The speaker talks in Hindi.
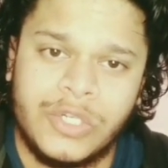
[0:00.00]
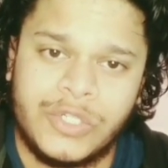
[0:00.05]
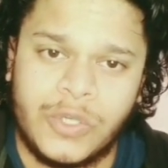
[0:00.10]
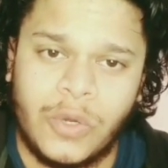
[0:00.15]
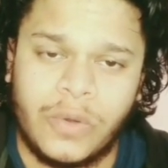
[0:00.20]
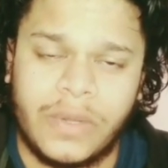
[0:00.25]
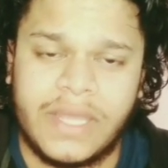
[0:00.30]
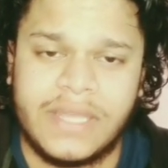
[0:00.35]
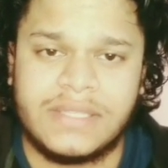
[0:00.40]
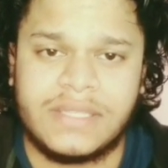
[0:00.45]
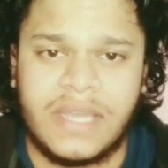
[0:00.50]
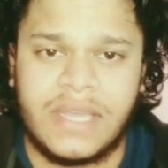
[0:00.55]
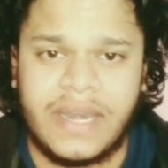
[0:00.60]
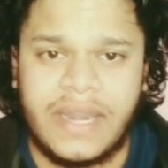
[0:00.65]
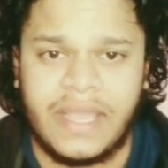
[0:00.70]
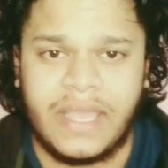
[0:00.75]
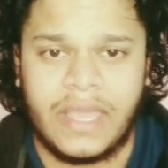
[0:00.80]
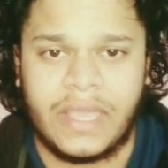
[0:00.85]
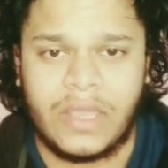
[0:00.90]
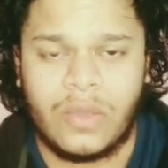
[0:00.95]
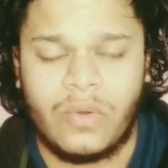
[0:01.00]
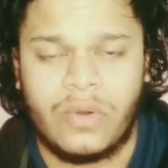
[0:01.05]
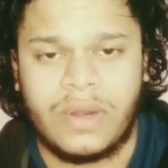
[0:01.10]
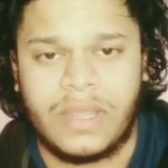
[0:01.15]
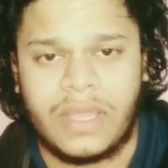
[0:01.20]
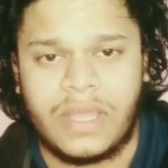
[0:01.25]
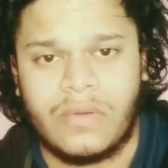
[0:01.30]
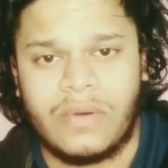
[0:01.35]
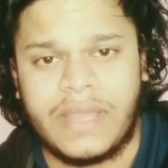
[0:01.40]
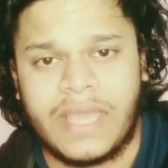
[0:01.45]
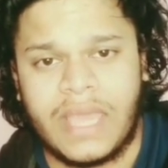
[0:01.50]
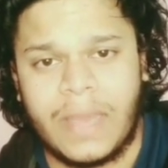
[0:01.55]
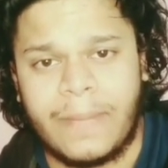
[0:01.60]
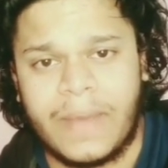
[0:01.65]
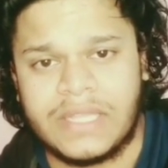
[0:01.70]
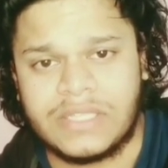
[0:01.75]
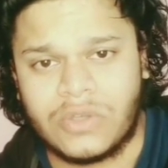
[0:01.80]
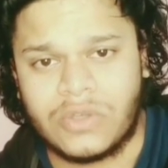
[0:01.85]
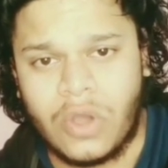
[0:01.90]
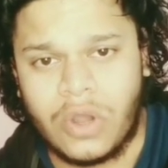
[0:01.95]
शोकेस करेंगे कि उन उनके पास